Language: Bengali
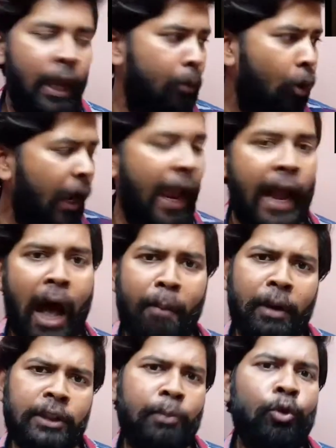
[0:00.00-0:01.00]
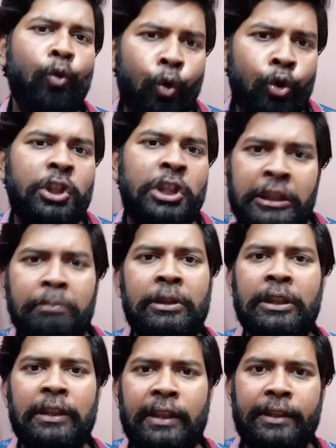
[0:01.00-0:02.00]
এবং হ্যাঁ আমরা যেমন কোনো সিম
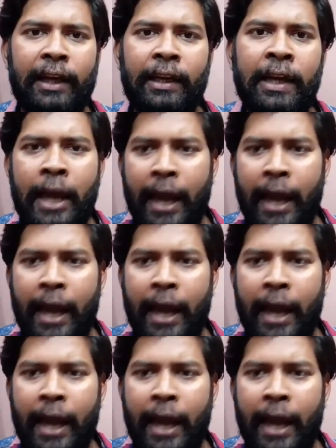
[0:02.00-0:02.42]
কিনতে যাই